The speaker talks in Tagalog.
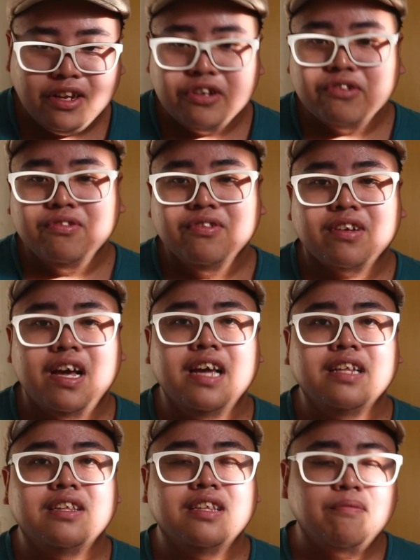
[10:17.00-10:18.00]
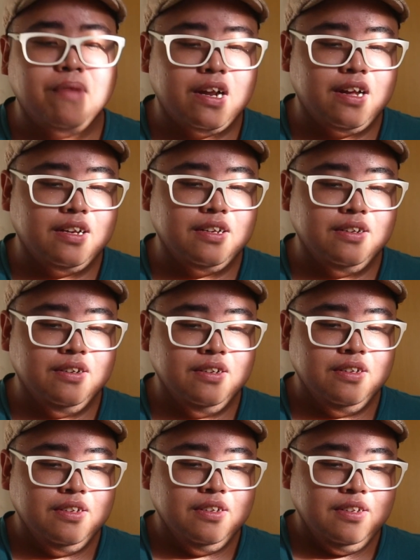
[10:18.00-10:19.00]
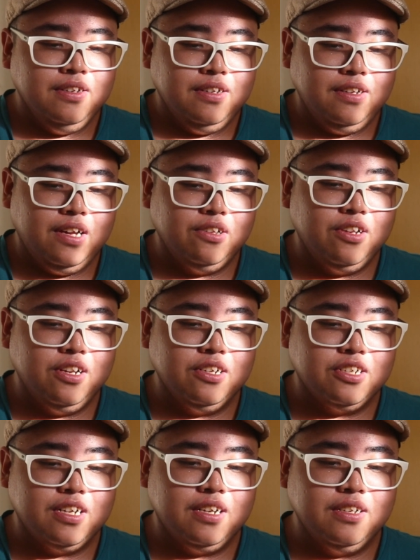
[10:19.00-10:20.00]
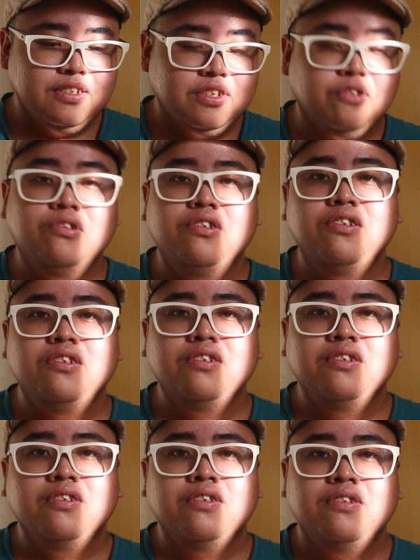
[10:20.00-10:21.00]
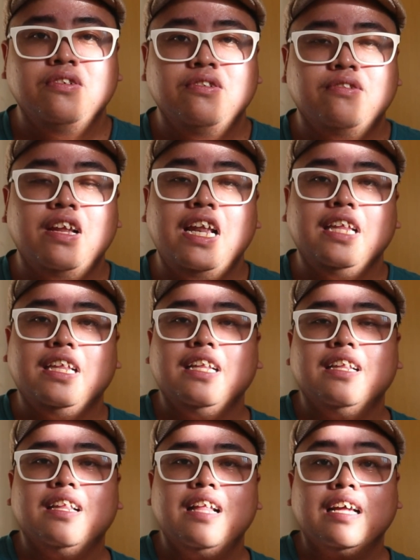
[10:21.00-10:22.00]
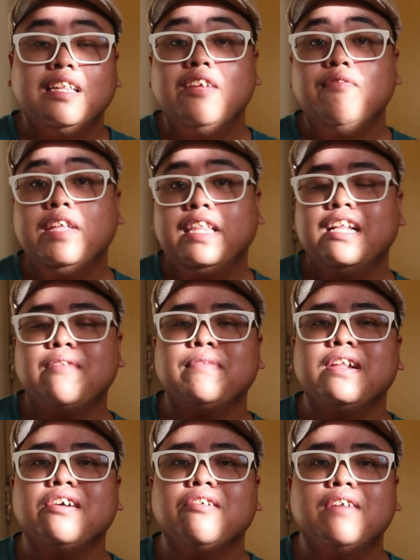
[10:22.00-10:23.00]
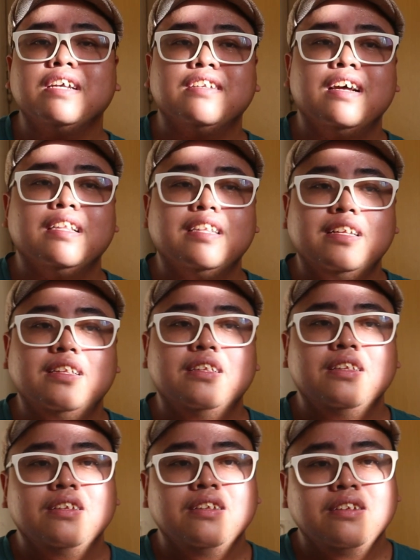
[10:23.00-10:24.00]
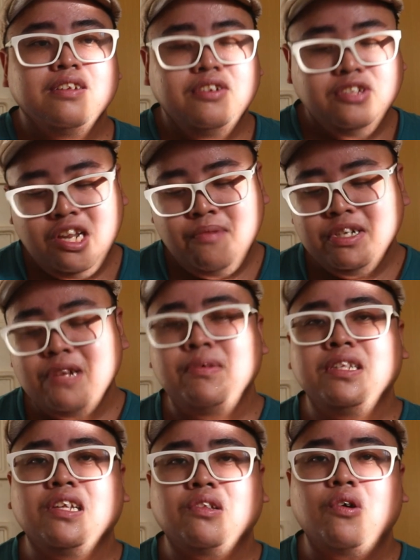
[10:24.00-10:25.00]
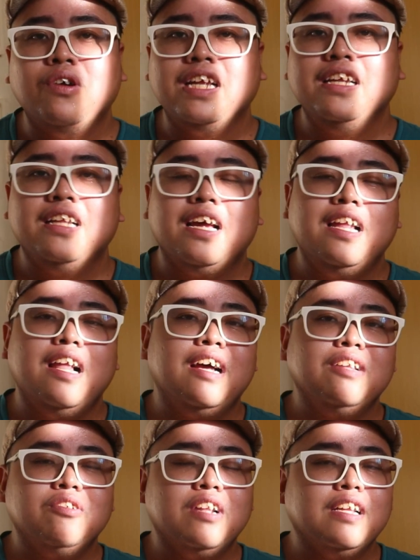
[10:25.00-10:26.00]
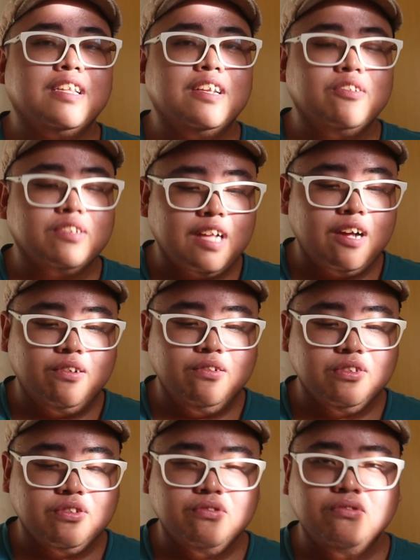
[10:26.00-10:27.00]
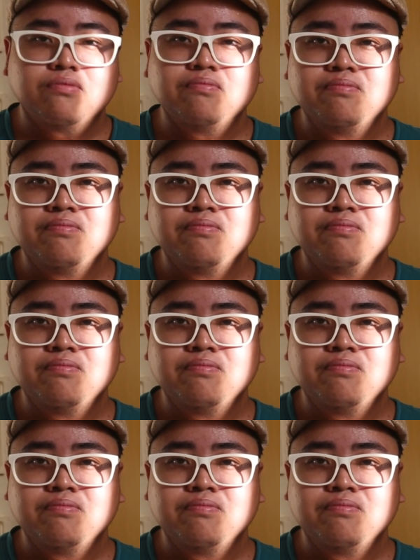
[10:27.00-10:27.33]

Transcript: thank Kahit na parang, ano lang siya, school-related activity na pinagawa sa atin. Hindi naman siya mandatory na kailangan sulatan yung tao. So,